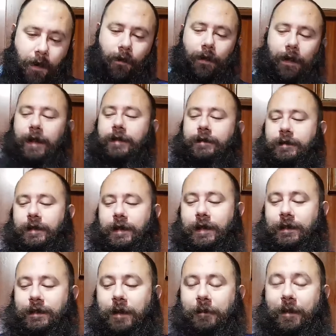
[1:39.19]
lo que es
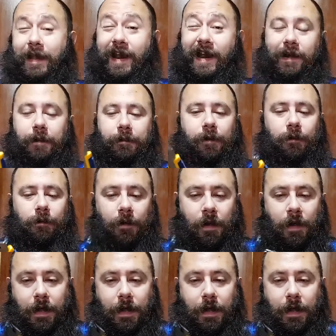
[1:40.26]
el tema de la review.